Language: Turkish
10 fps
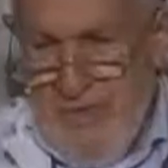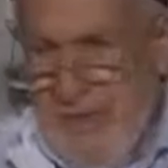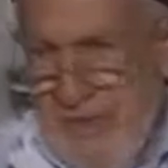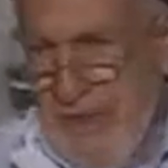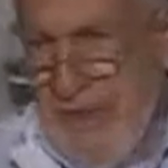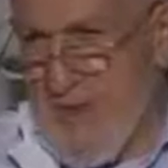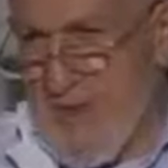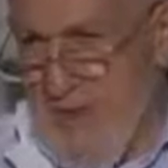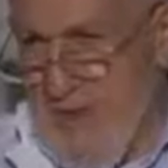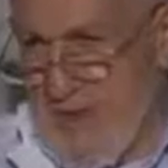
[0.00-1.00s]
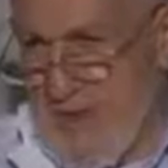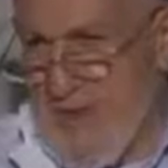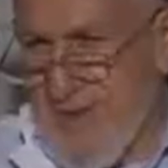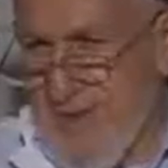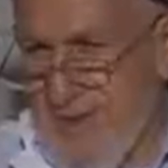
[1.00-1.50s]
Tabi insan
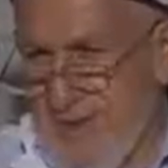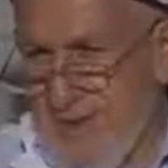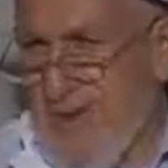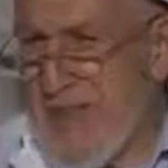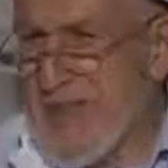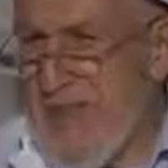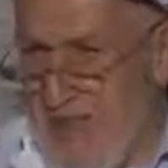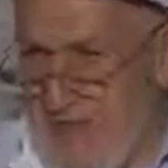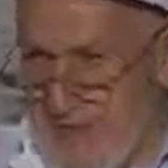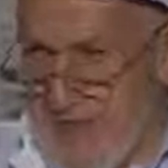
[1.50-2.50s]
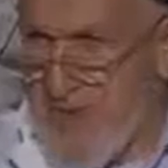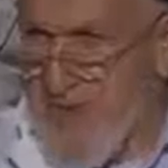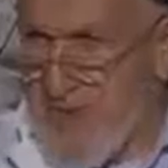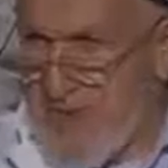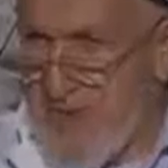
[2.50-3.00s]
bin sene
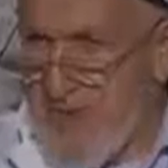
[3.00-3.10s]
yaşamış,